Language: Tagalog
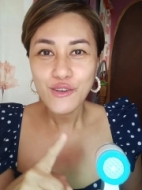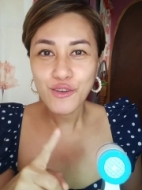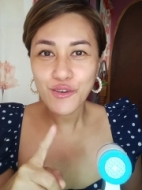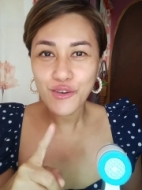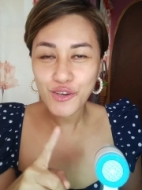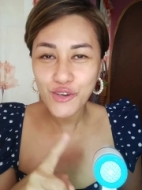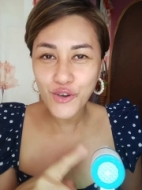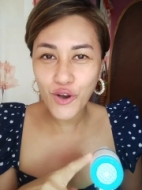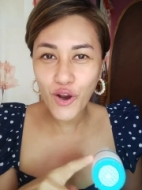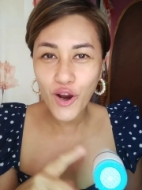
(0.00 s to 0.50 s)
to
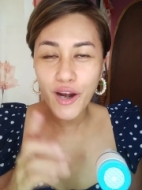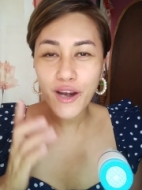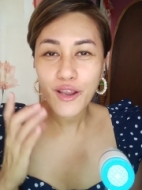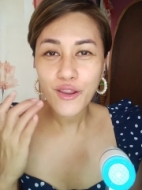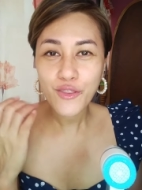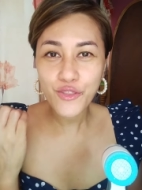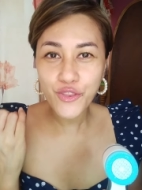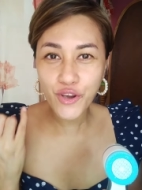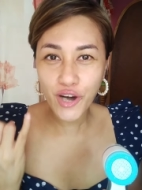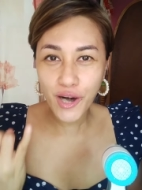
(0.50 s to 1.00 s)
your
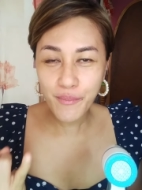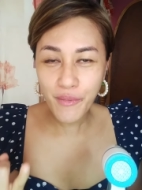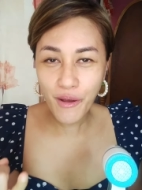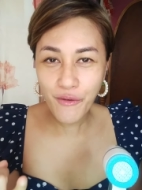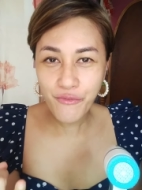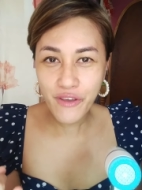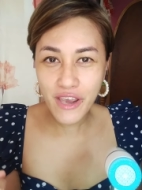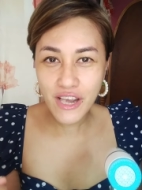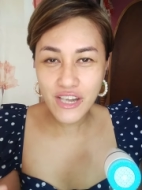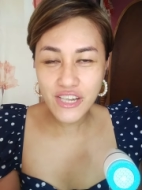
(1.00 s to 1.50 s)
derma
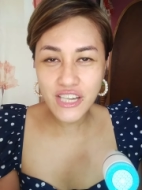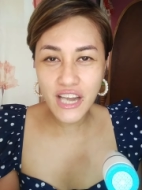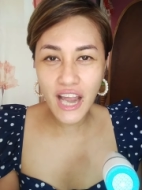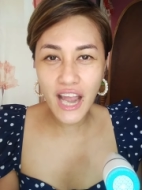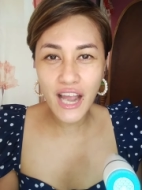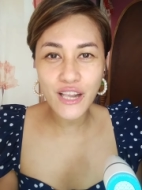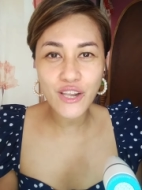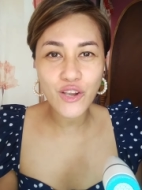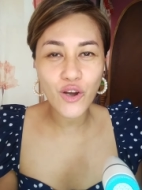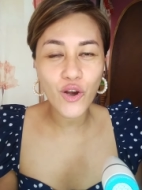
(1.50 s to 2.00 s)

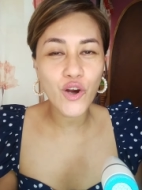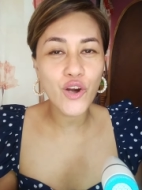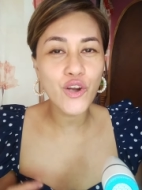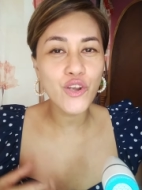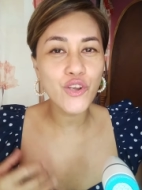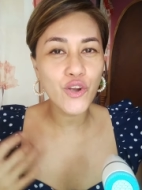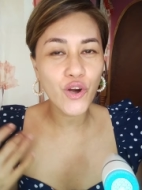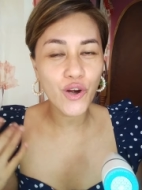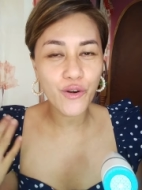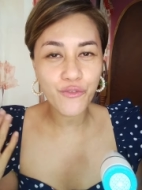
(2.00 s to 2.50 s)
facial or
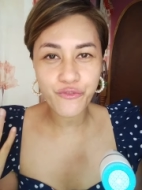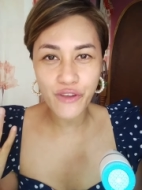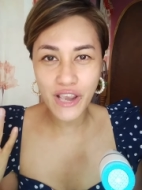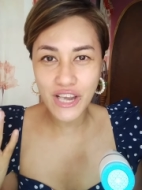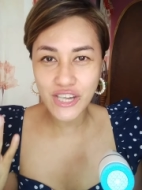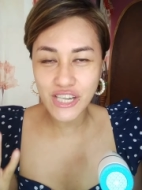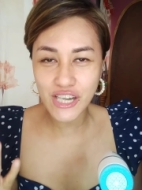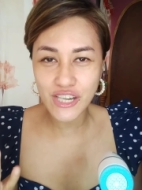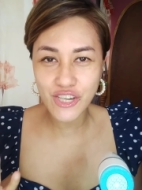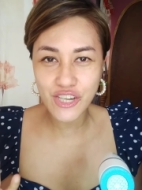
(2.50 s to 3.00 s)
your
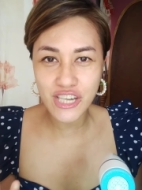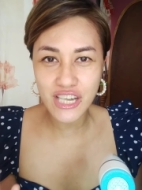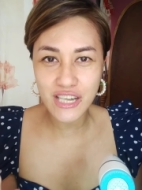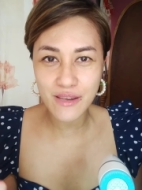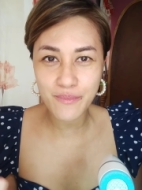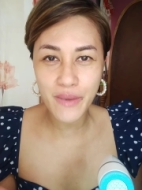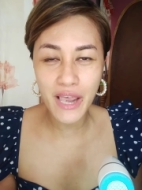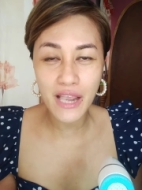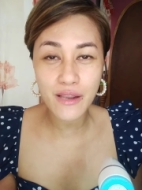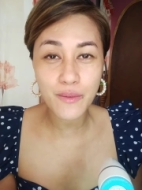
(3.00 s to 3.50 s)
facial
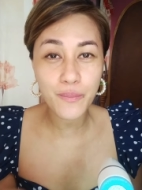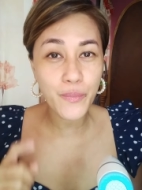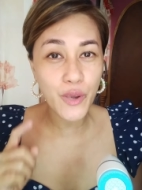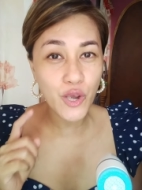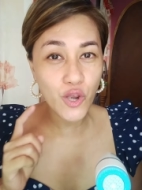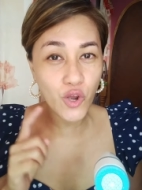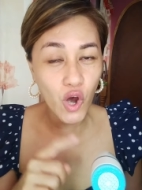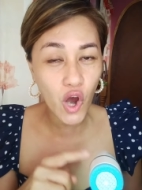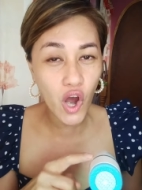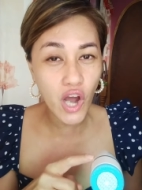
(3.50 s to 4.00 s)
treatment
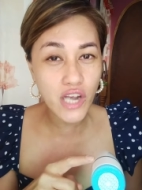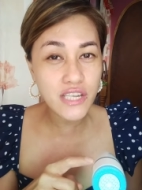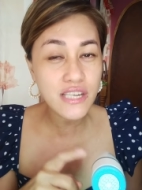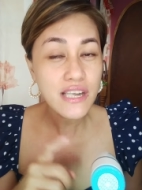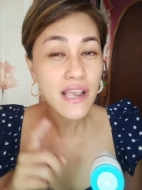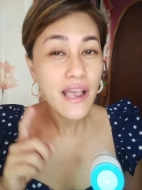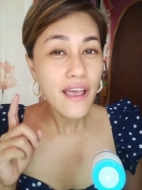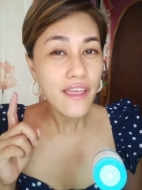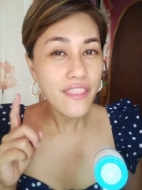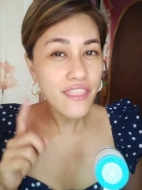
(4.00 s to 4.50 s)
because
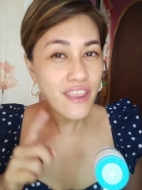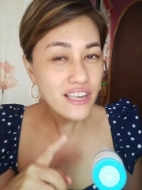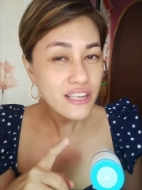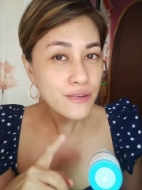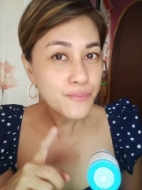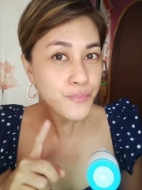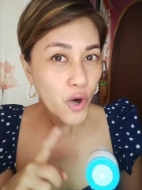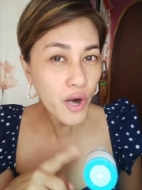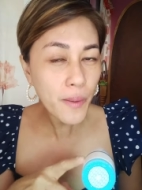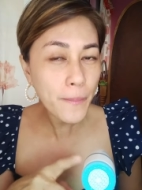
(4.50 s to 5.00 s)

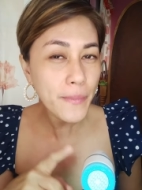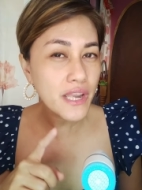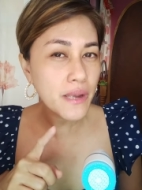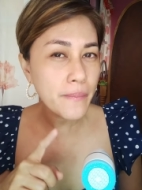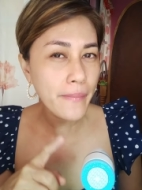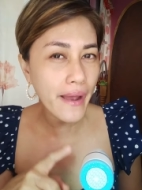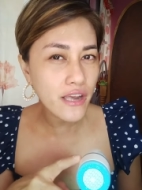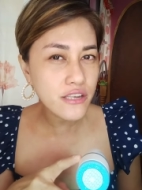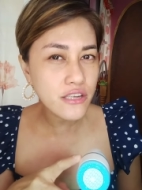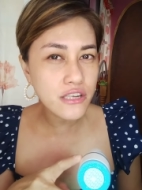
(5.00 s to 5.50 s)
this pore
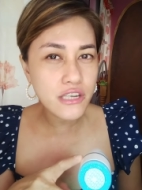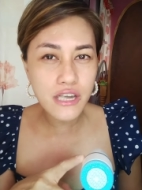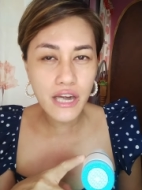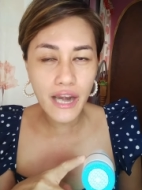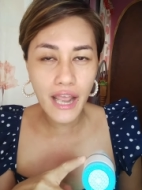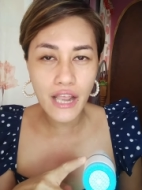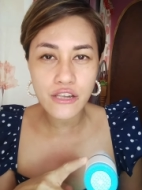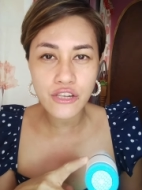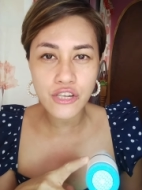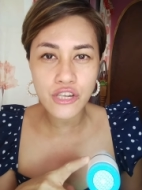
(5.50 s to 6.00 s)
minimizer
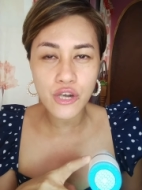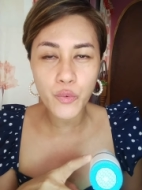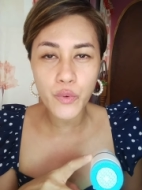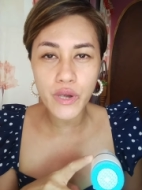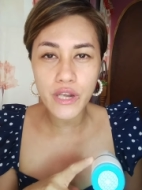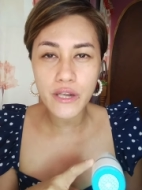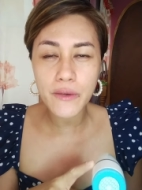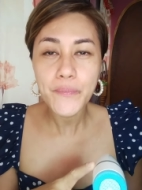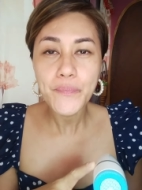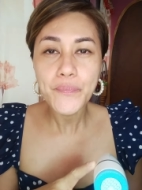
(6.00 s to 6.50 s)
cleanser
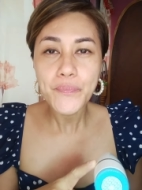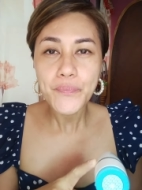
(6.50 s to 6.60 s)
will